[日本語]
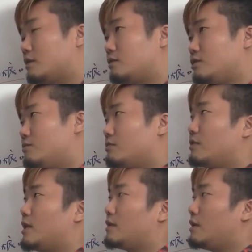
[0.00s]
地元
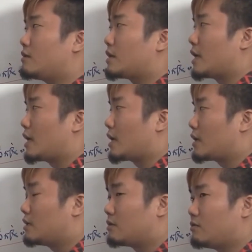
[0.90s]
でやったのはね
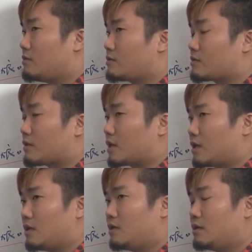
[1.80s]
ゴーストか
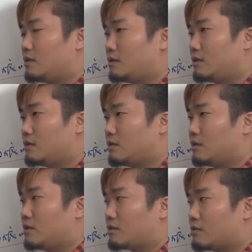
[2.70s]
な
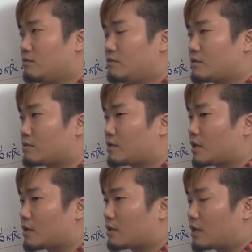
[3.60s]
ゴーストで
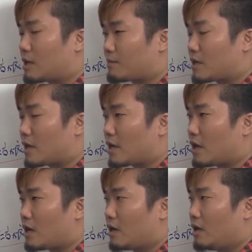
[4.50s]
やったね
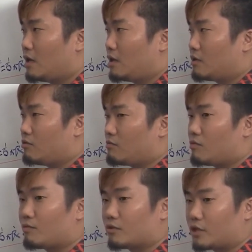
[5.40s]
プレイヤーでも
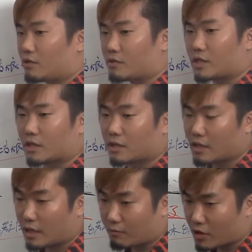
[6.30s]
もう僕引っ越しちゃったん
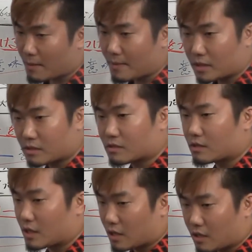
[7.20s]
でもうやめますっ
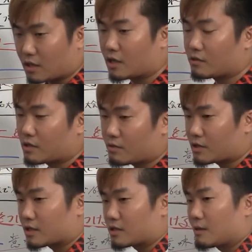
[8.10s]
つってありがとうございまし
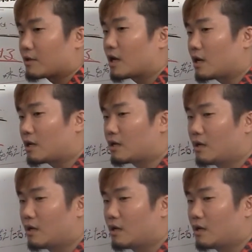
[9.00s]
たっつってやめた